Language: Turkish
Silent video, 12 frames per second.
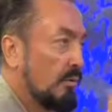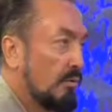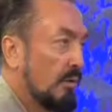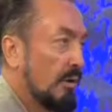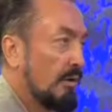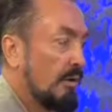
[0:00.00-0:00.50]

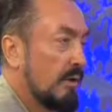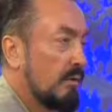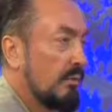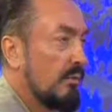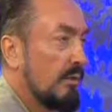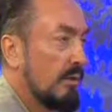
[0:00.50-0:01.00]
günahkar
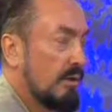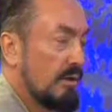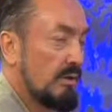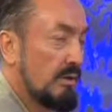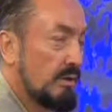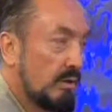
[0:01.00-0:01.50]
ruh
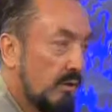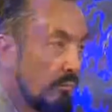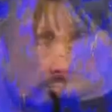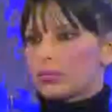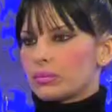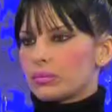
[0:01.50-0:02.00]
içlerini
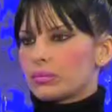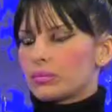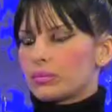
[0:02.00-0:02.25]
kavuruyor.